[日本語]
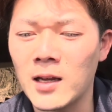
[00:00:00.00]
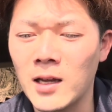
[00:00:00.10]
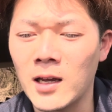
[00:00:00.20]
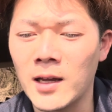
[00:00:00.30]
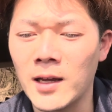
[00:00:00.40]

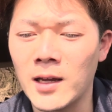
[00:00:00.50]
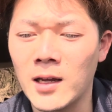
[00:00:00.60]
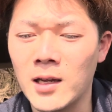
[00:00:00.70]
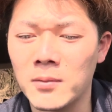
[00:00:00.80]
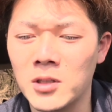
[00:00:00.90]

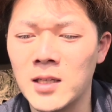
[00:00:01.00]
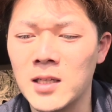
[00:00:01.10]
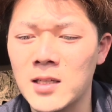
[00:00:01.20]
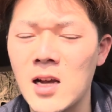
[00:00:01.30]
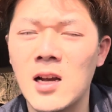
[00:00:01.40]
えー、もう全
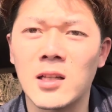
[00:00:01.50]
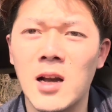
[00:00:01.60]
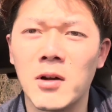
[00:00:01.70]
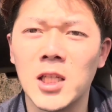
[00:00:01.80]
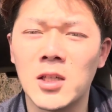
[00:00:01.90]
然サッカーって
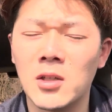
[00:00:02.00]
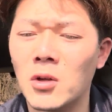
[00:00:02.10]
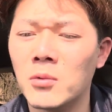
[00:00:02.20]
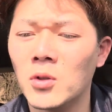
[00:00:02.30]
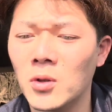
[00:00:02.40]
変わってくると
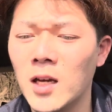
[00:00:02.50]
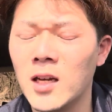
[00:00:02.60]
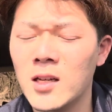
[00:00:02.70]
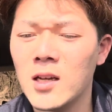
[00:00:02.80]
思うので、